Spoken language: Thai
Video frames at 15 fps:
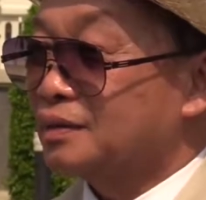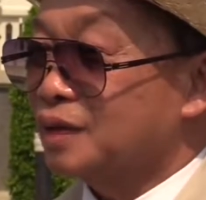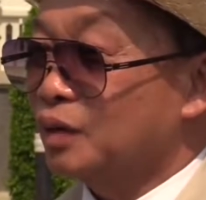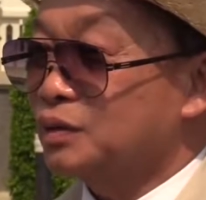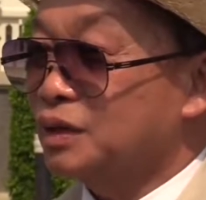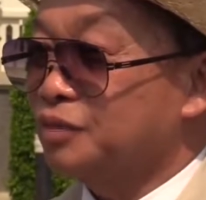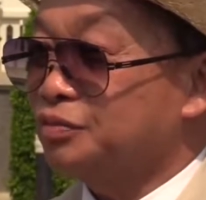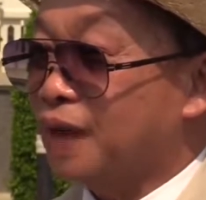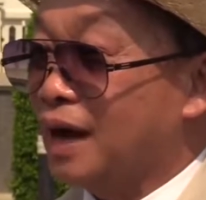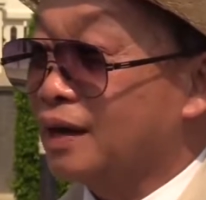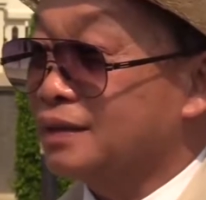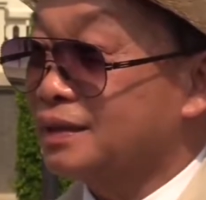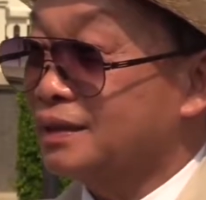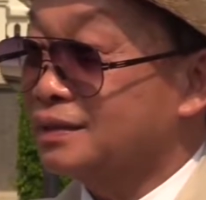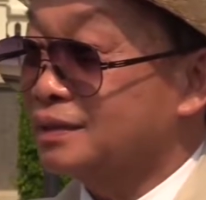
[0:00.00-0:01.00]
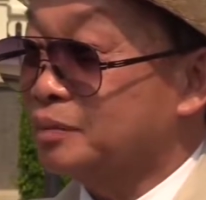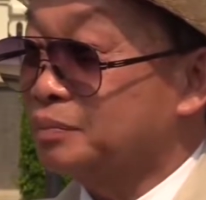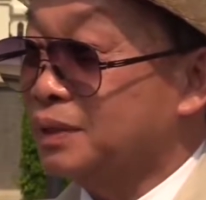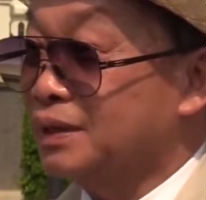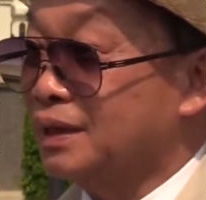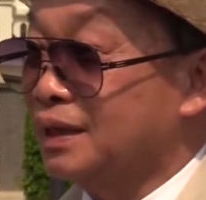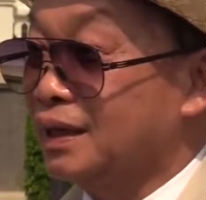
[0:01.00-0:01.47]
เท่าที่ฟังท่านสั
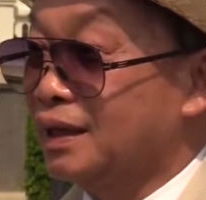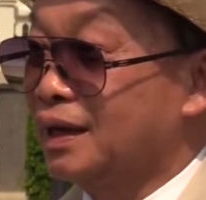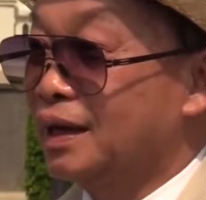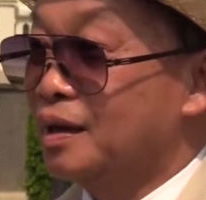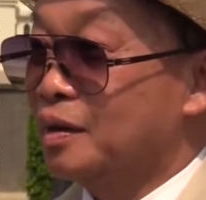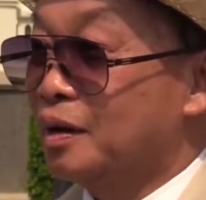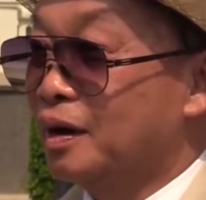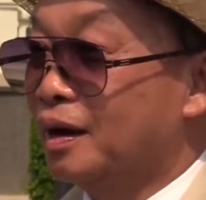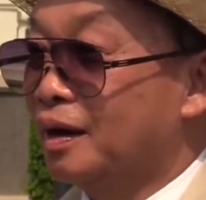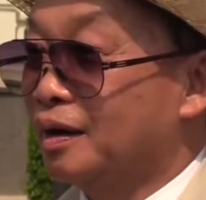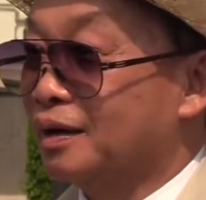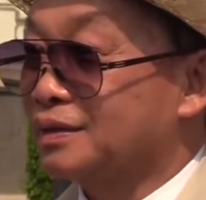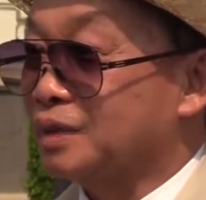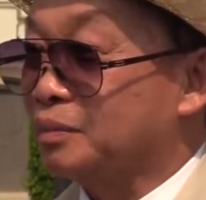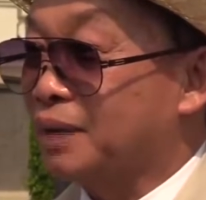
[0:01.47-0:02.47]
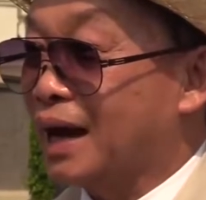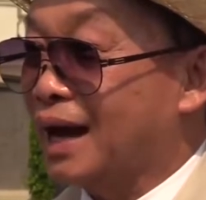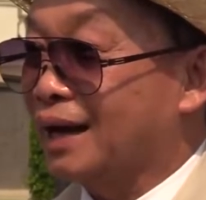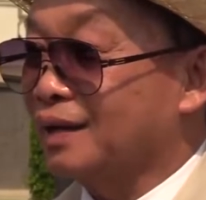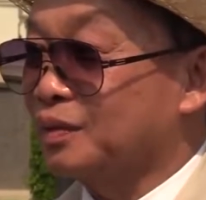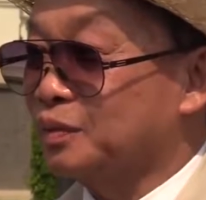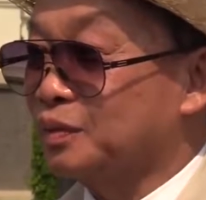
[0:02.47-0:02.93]
ปนีสัม
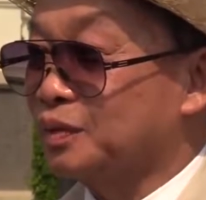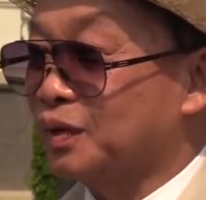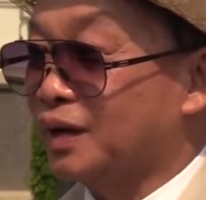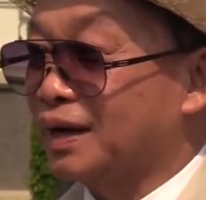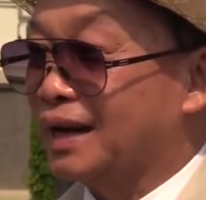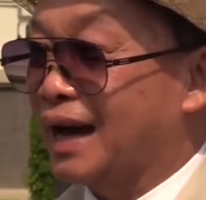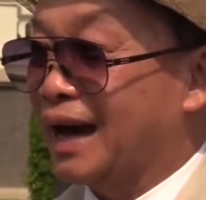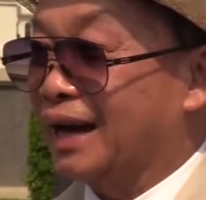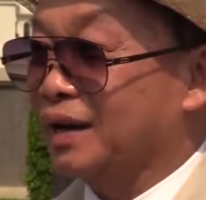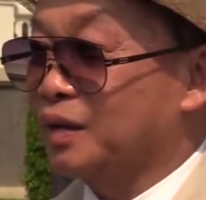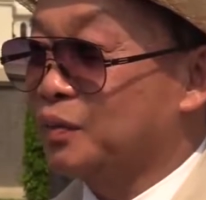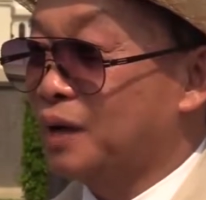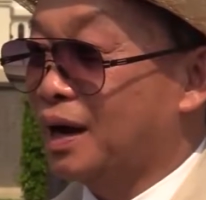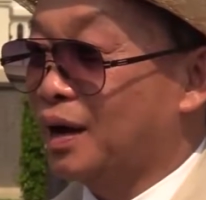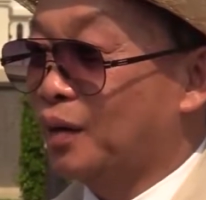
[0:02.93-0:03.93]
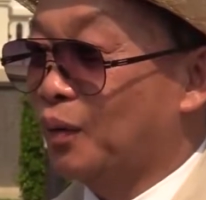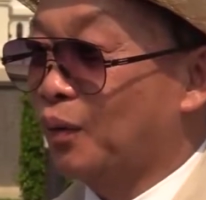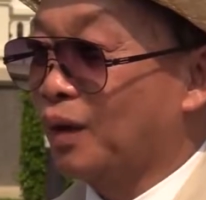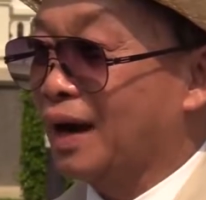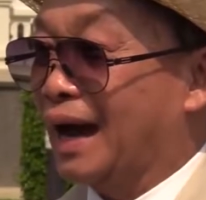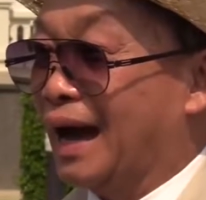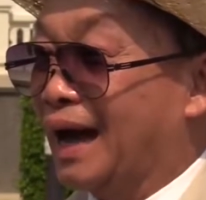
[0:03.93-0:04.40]
ภาษณ์คุณนรนาถก็ว่าห
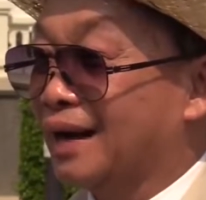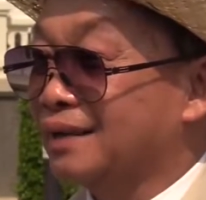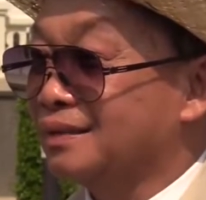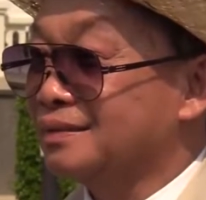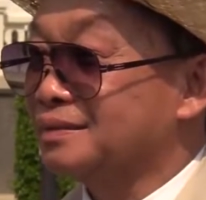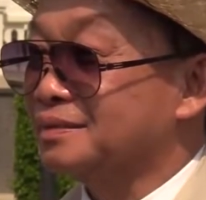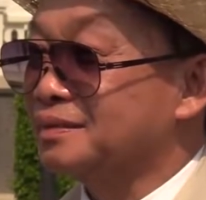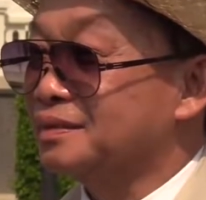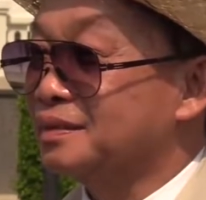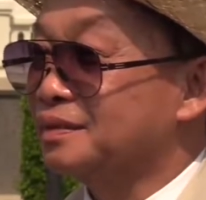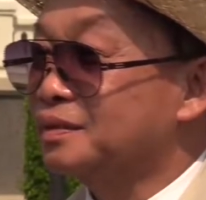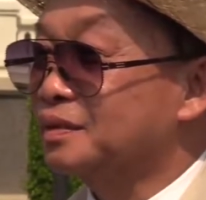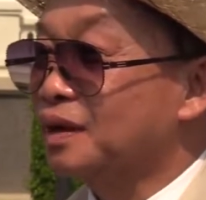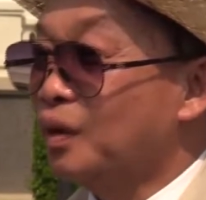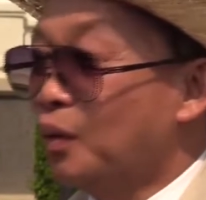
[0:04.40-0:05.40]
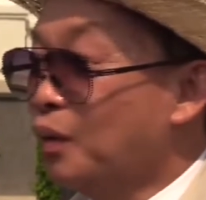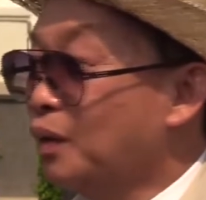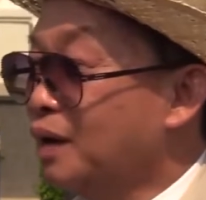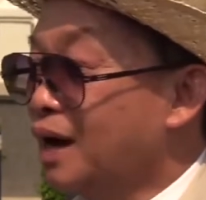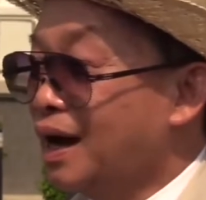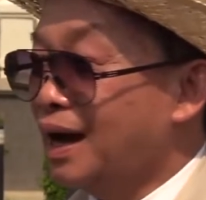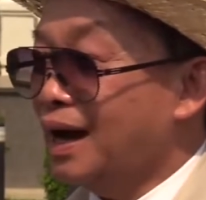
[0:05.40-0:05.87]
กล้าน
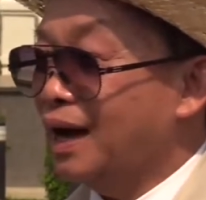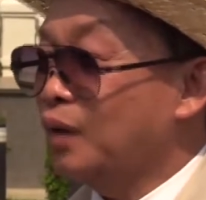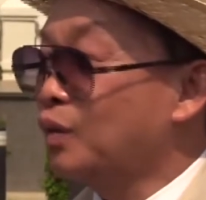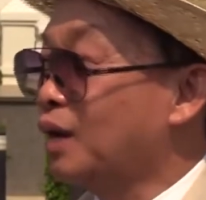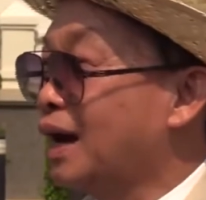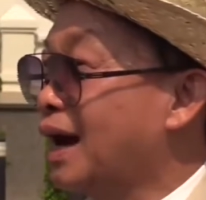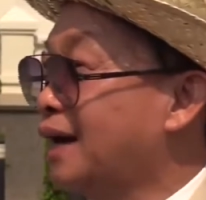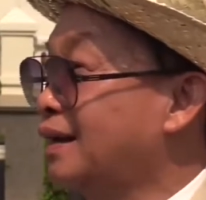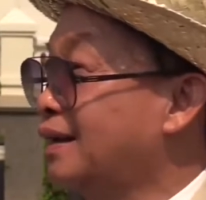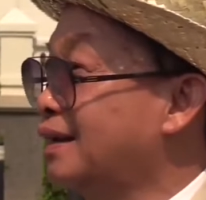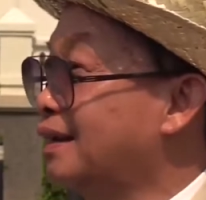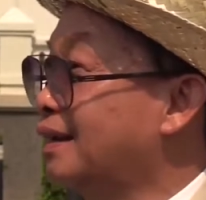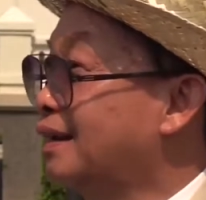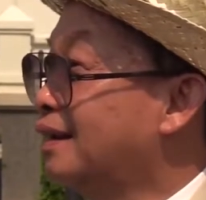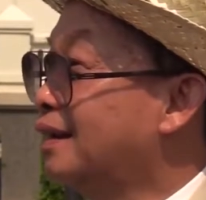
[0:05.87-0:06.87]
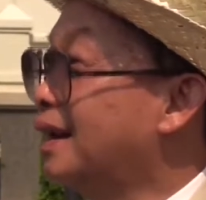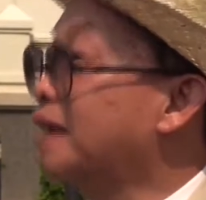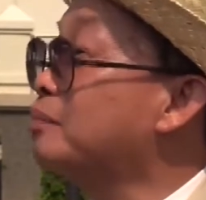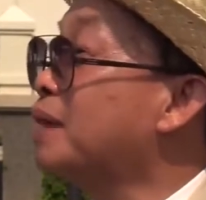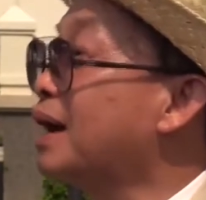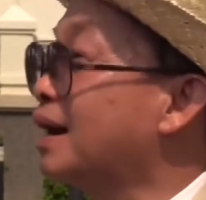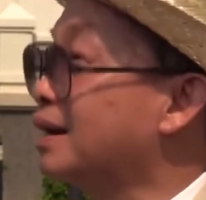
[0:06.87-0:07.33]
ห้าล้านหกล้านนี่เล็
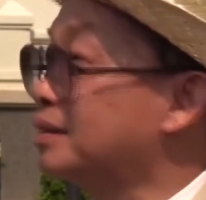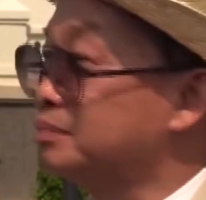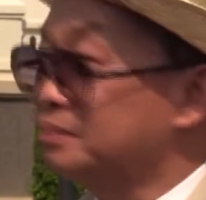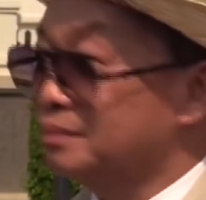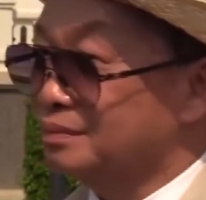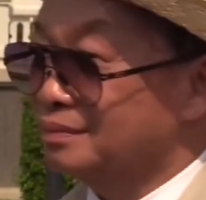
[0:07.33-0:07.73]
กมากครับ